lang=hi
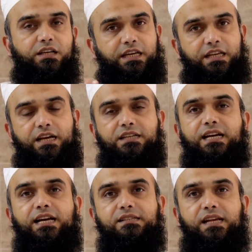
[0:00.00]
ये
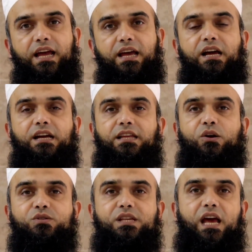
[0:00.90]
नाजायज़ है
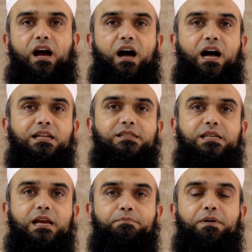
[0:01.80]
या उसके हाथ
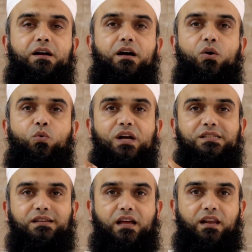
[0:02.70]
से पक्का हुआ
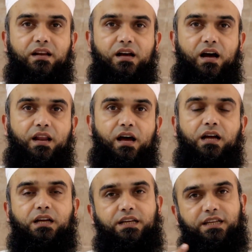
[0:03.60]
सालन खाना
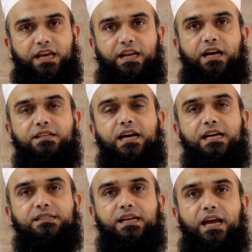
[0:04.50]
ये
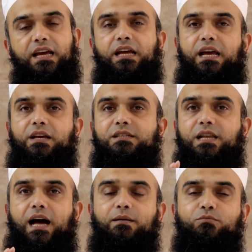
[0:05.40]
नाजायज़ है
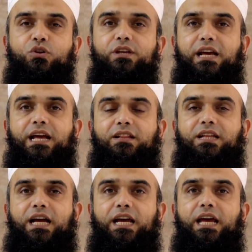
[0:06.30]
इस्लाम तो ये
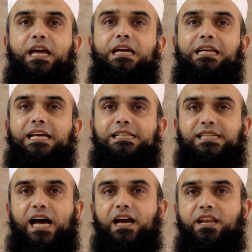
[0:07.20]
कहता है कि
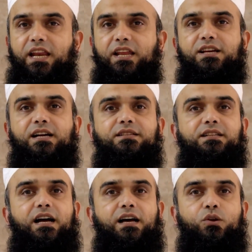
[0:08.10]
ज़ाहरी
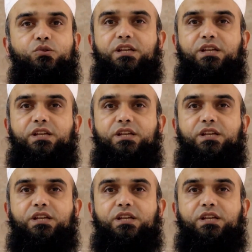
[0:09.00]
निजात अगर